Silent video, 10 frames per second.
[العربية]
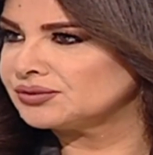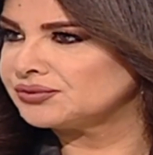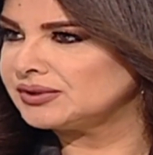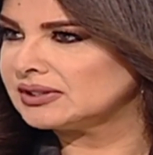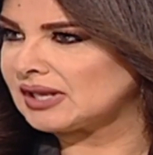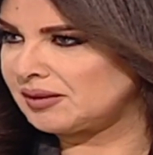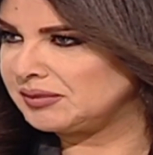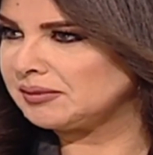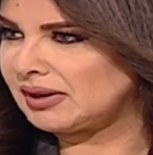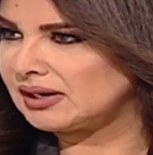في
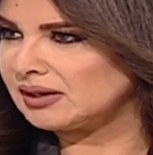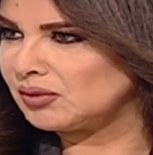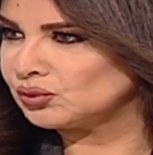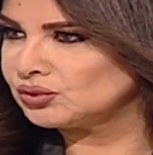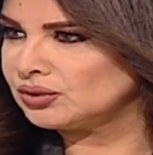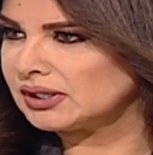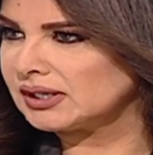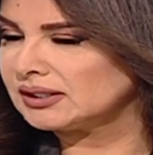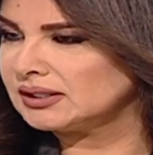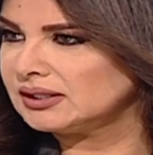تعميم على الموضوع
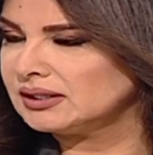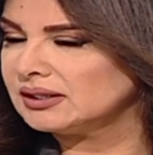يعني يعني